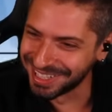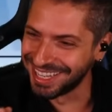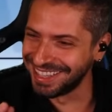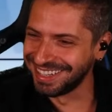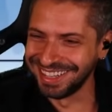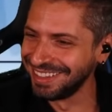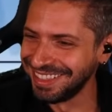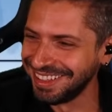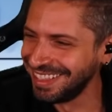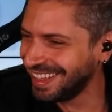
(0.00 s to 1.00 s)
Nedir? Ne,
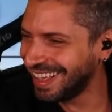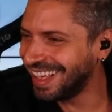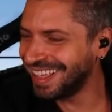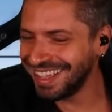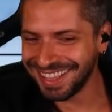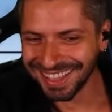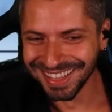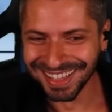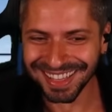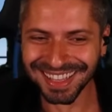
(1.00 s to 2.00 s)
ne oluyor?
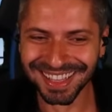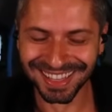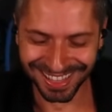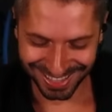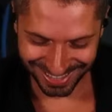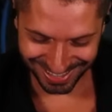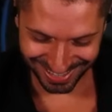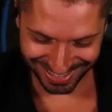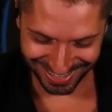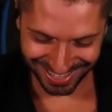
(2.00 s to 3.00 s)
koltuk vermemişiz maçta
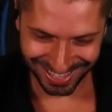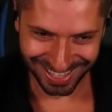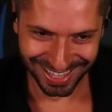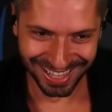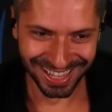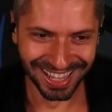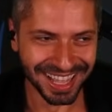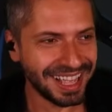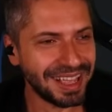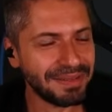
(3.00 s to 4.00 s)
izlemesi için.
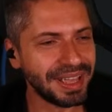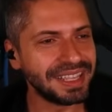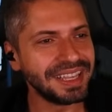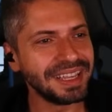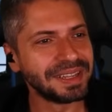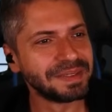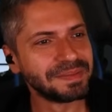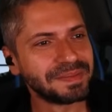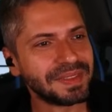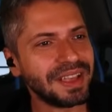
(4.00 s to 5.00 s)
Fatih Peki, Altaylı iş
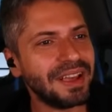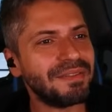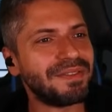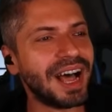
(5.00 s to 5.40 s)
çabuk bozdu yoksa.